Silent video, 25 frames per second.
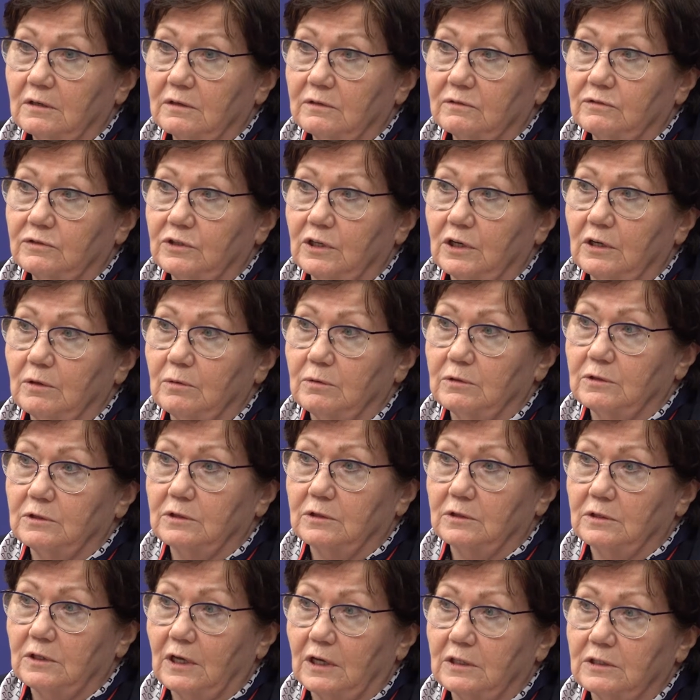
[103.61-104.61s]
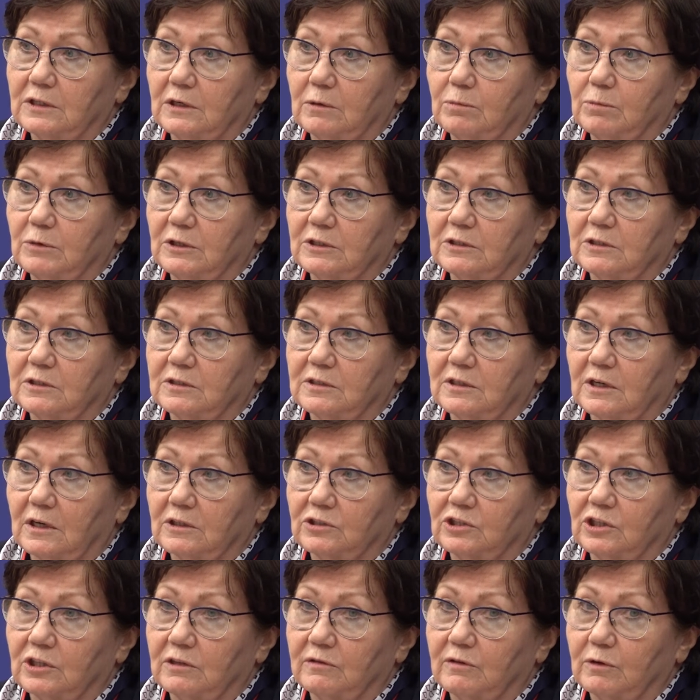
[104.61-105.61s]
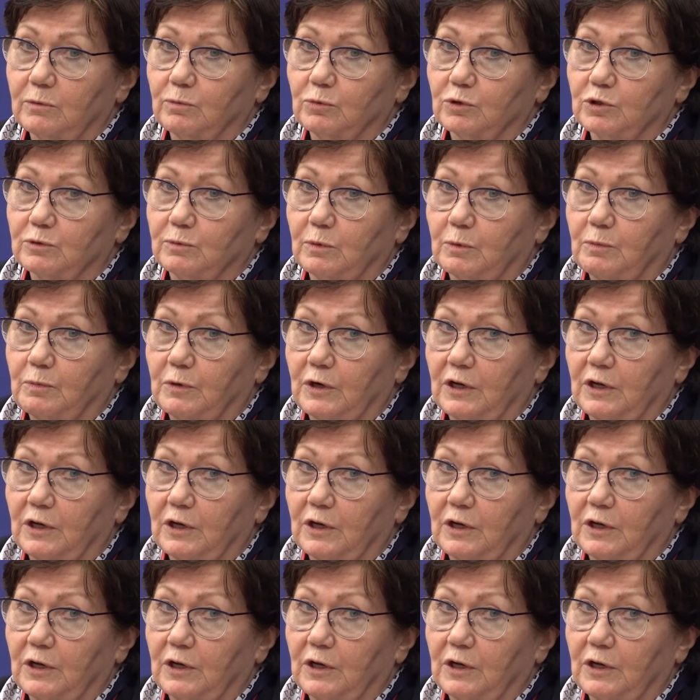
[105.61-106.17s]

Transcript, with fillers: в 3, на 3 месяца, а человек, может быть,